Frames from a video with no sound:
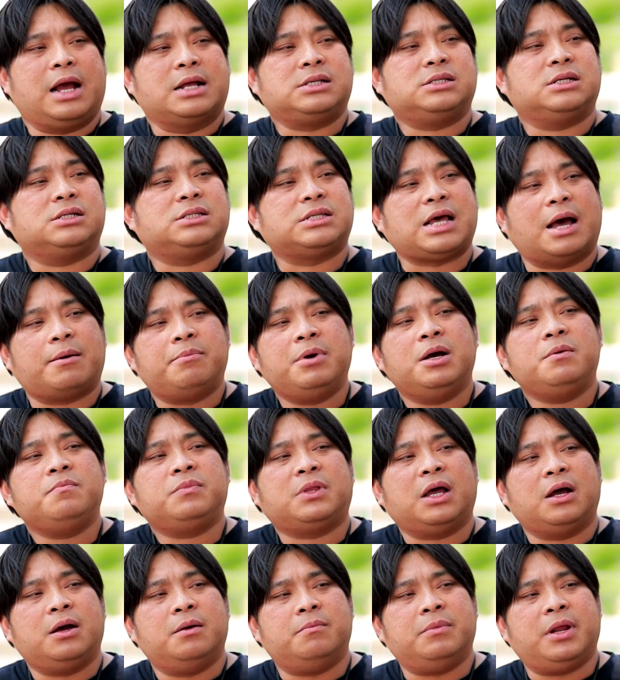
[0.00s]
การศึกษาเพิ่ม
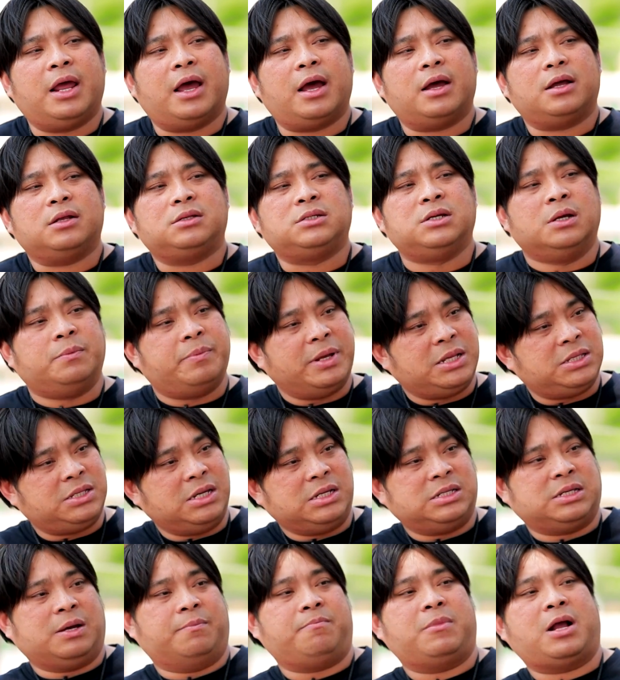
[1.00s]
เติมเนี่ยจึงเป็น
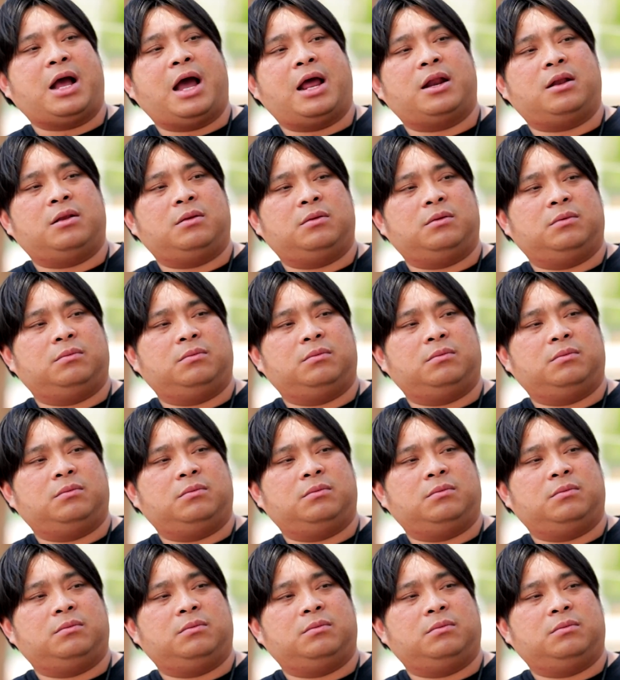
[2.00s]
สิ่งสำคัญ